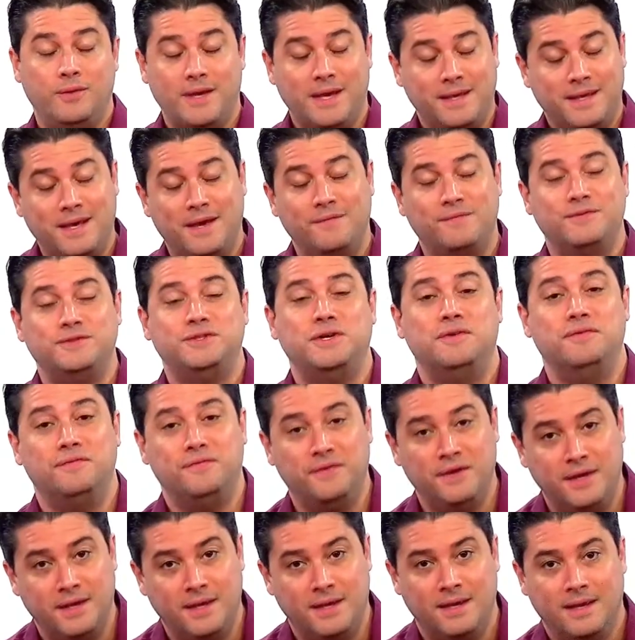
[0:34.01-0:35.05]
o que é que a
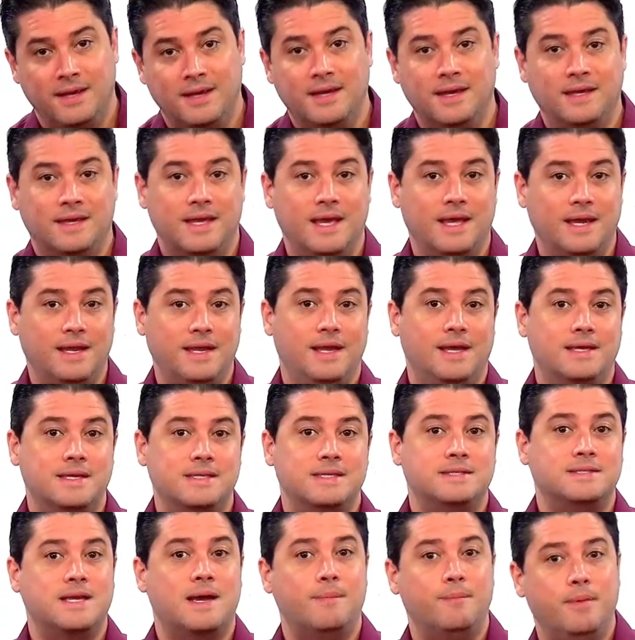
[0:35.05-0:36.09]
FGV
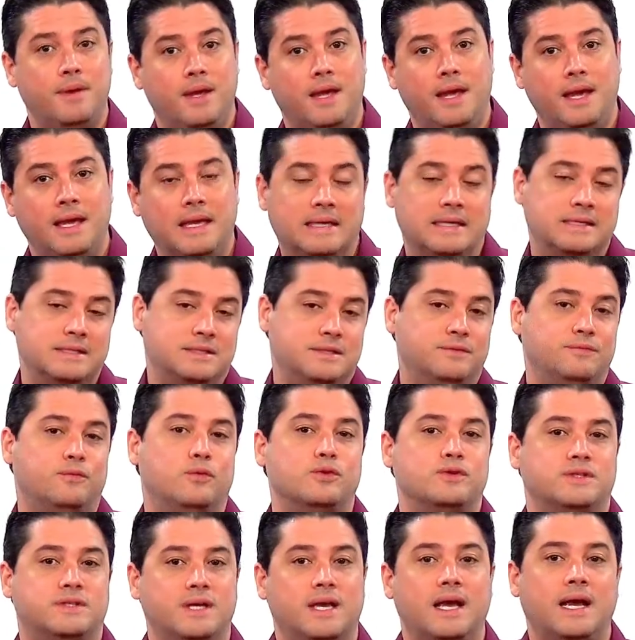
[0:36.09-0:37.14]
queria saber se
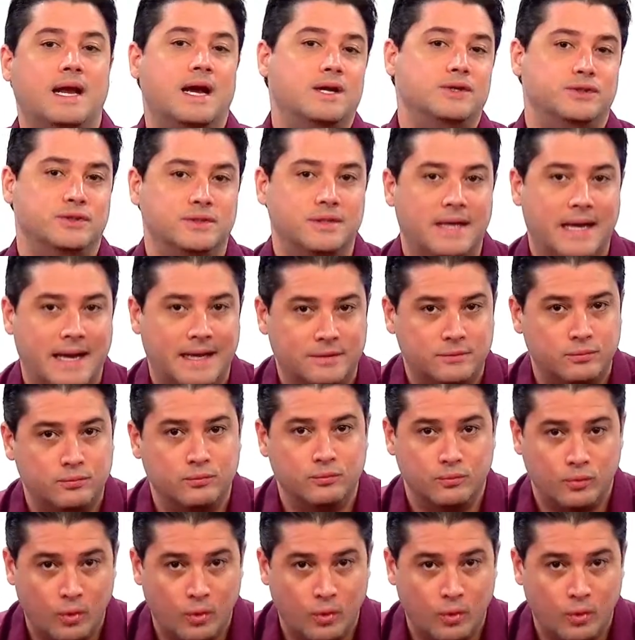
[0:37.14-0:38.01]
você, candidato,